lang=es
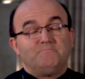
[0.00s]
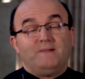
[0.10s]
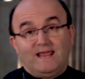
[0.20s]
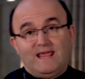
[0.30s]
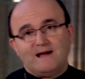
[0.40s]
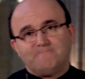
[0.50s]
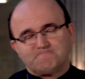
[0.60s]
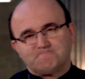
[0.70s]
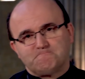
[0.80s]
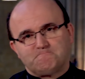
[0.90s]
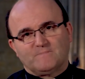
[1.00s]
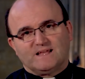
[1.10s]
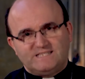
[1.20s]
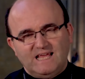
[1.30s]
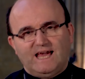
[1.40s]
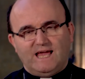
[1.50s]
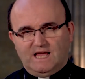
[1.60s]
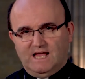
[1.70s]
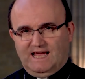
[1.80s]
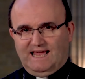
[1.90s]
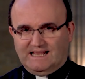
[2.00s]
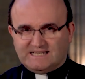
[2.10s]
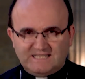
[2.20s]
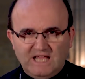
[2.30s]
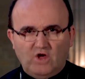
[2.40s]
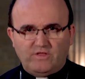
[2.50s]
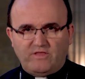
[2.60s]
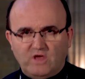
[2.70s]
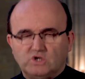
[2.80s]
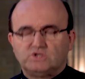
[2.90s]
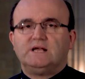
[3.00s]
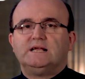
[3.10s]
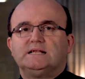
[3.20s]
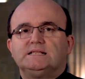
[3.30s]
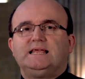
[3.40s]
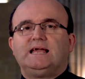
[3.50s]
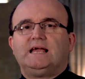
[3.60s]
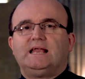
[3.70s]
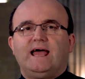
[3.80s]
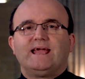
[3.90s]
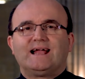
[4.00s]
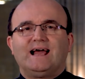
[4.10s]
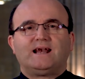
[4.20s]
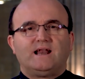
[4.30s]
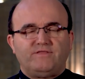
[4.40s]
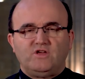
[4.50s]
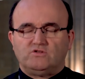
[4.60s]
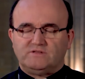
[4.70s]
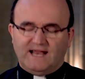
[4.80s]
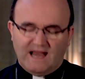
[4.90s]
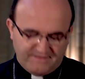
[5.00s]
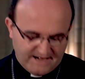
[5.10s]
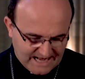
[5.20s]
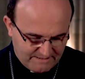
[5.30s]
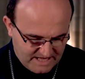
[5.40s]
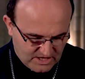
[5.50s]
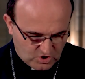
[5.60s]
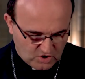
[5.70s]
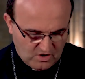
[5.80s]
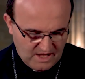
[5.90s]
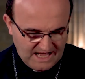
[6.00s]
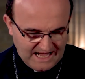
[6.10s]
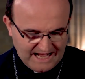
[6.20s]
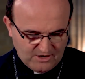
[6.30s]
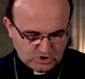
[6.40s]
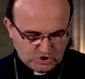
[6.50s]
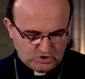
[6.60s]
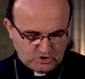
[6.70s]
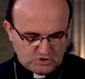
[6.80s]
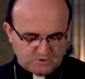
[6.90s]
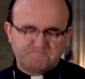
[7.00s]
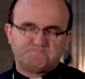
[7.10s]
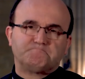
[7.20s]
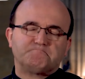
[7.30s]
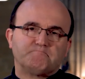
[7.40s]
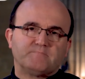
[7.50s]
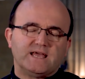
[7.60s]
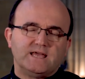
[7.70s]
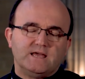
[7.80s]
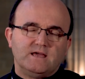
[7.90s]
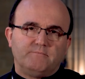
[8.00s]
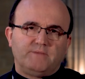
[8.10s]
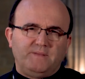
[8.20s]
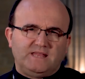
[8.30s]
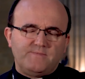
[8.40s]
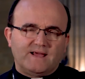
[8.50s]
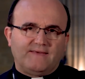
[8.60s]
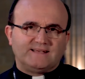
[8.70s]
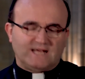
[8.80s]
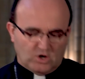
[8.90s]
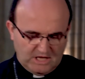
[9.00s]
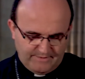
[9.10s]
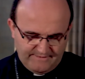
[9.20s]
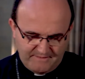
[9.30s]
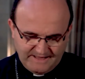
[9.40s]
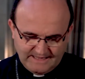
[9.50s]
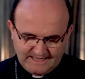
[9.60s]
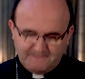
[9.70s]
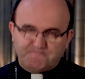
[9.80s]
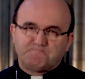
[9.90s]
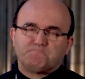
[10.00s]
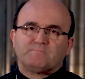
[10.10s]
María sigue el estilo de Dios de la encarnación, del acercamiento a nosotros. Permitidme que desarrolle brevemente,